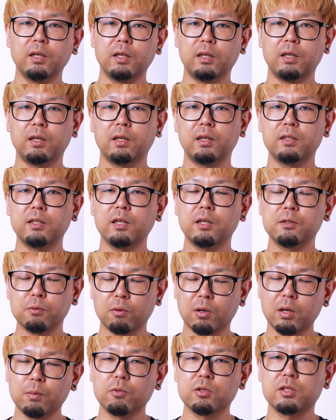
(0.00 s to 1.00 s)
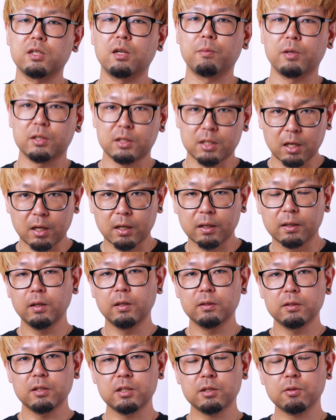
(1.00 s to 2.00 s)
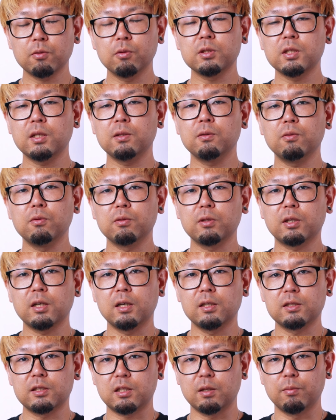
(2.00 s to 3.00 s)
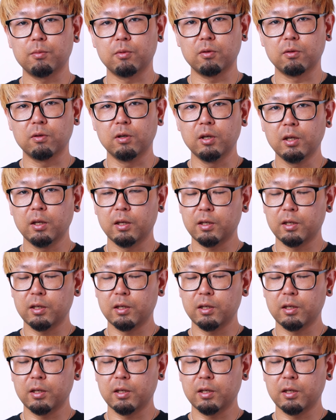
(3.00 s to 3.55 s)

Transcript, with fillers: え言えるのかもしれませんで指向性の方に関しても、